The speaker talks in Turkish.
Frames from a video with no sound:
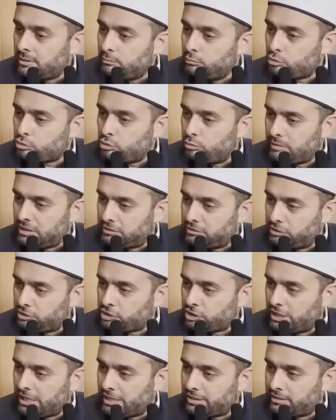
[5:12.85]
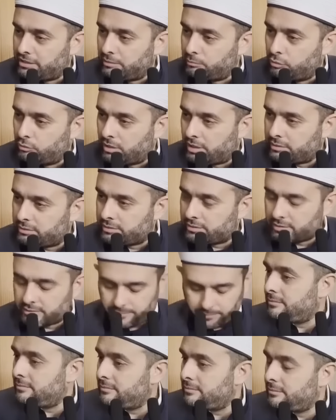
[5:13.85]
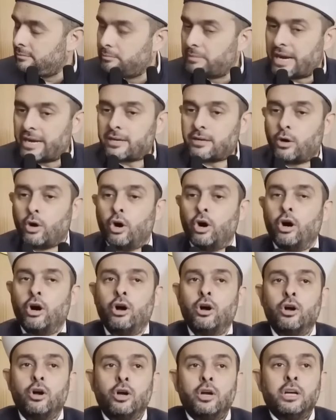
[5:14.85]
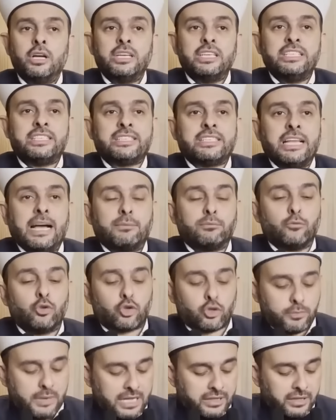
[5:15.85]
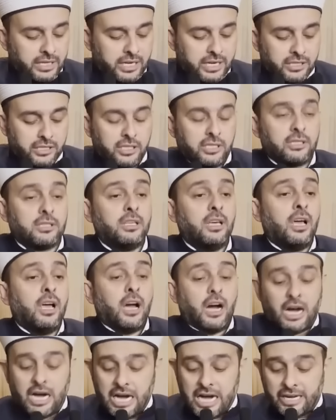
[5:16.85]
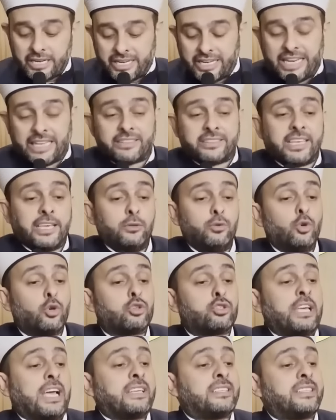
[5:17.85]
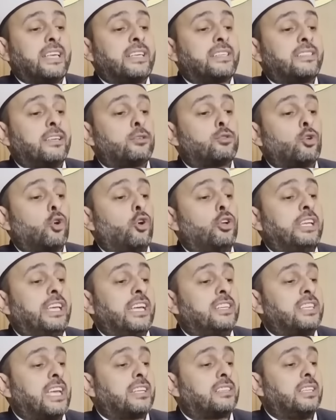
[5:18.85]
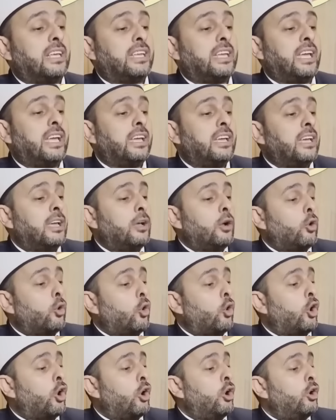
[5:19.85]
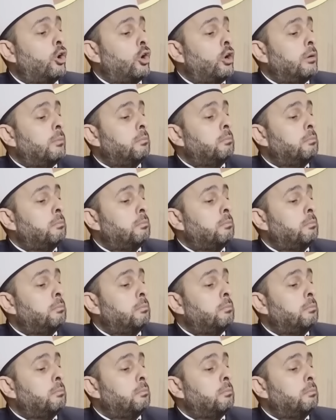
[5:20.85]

Müslümanlığın şiarında bu vardır. Bak o İslam düşmanlarının ahirette yüksek sesle söyleyecekleri o